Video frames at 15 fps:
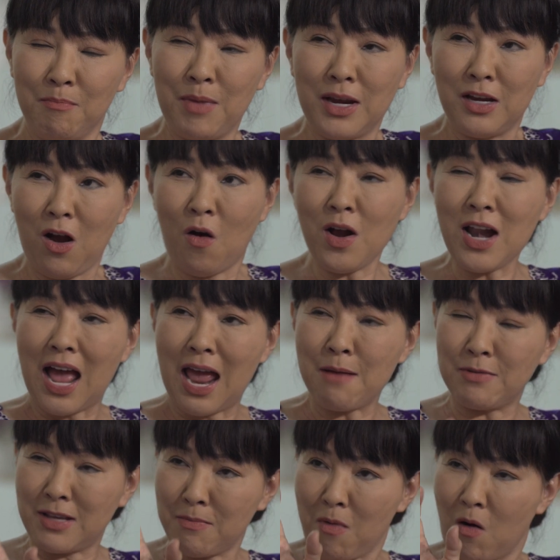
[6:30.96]
mì gói là
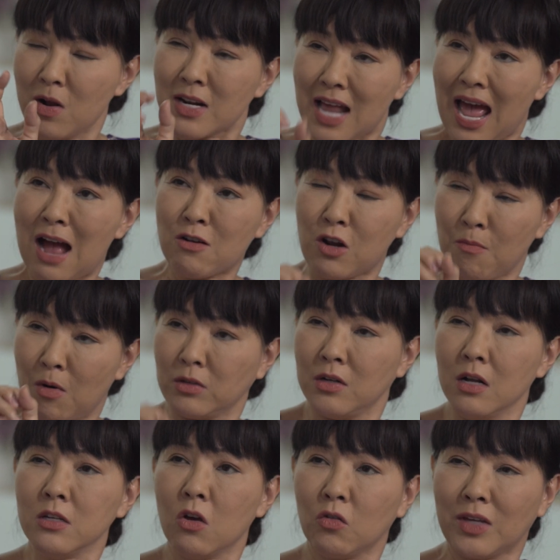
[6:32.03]
em sẽ bỏ rau rồi bỏ
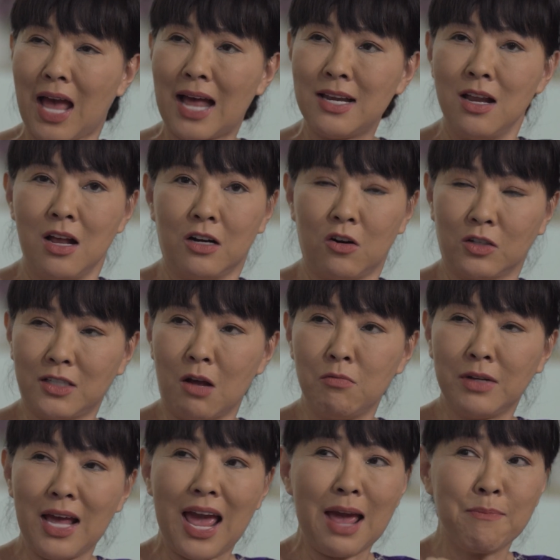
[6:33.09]
trứng vô cho anh, rồi xong
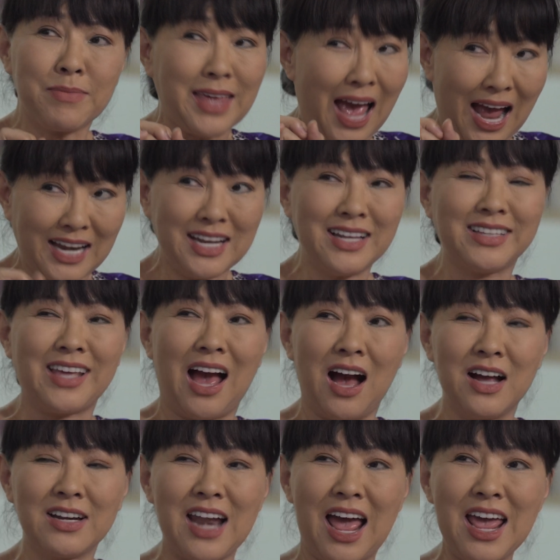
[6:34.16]
cái em chạy đi
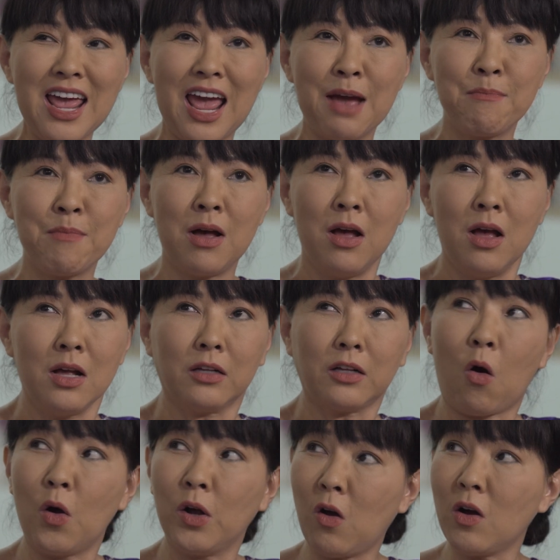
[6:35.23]
chợ để em
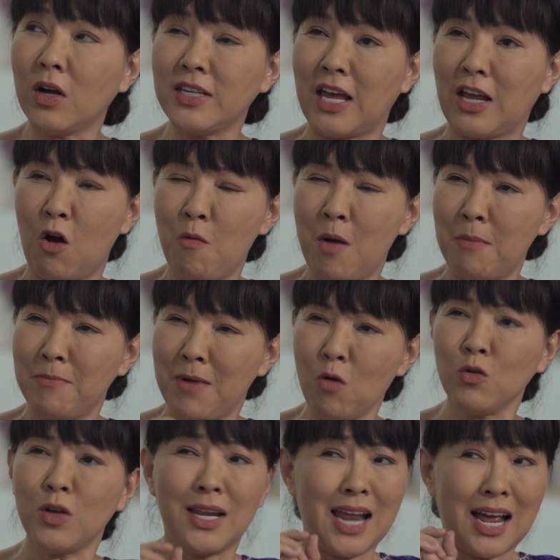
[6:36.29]
coi có cái gì không em nấu
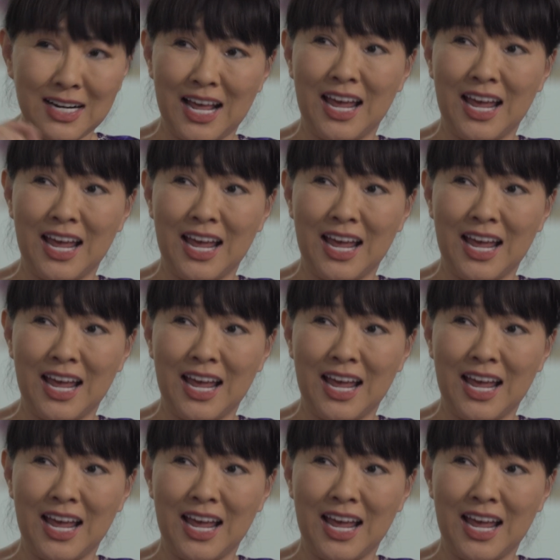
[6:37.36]
cho anh ăn